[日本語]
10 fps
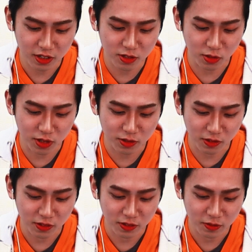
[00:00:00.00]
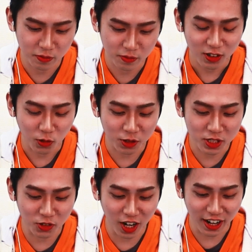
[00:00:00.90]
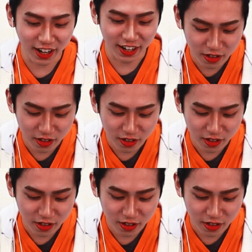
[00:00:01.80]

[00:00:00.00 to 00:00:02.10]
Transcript: リクトリクトこんにちは